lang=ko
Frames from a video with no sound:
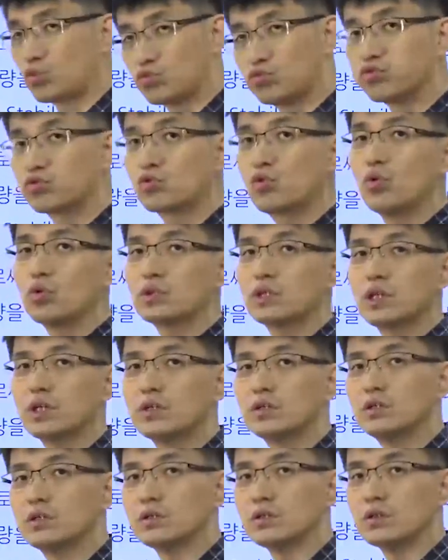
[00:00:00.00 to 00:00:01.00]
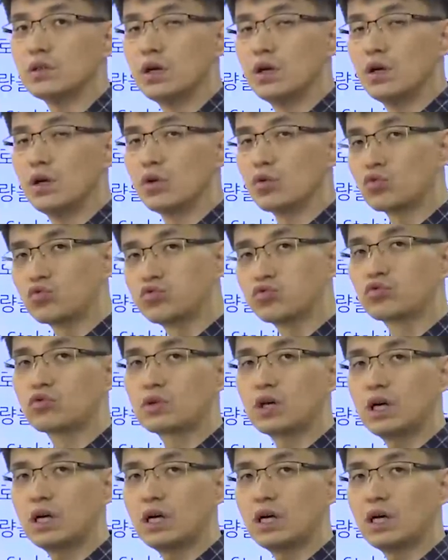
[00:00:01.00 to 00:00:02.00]
국공채는
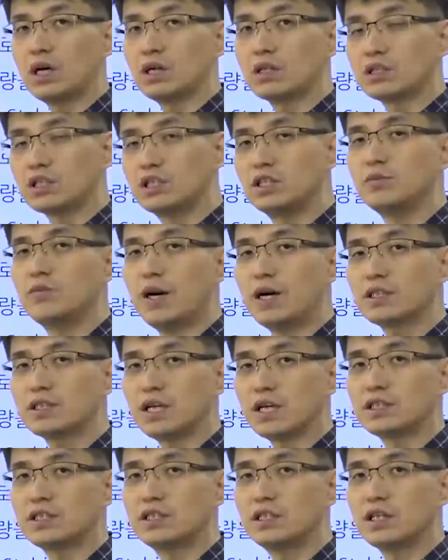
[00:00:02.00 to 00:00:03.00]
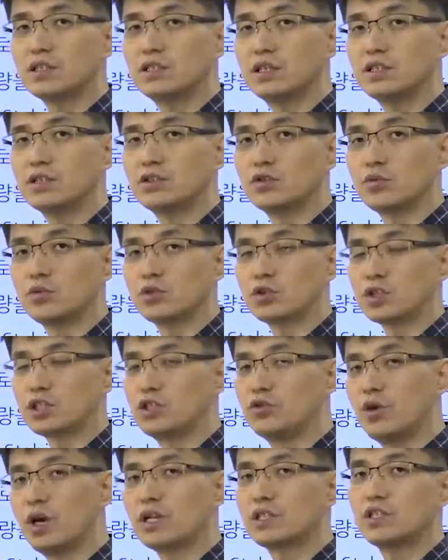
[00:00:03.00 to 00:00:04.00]
국가나 지방자치단체 있죠. 뭐
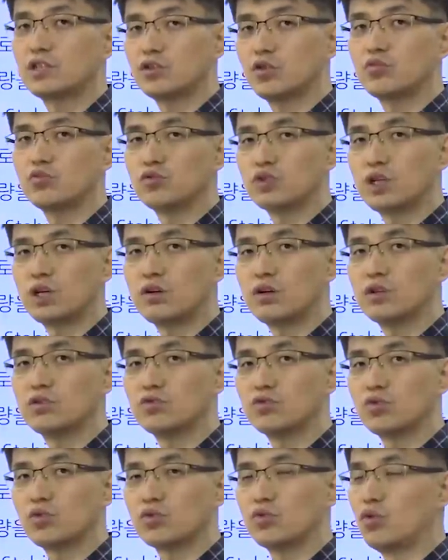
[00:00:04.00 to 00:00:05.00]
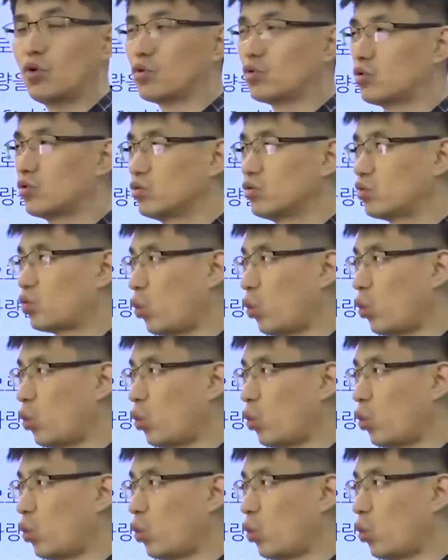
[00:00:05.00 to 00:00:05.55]
기획재정부 장관도 좋고 어떤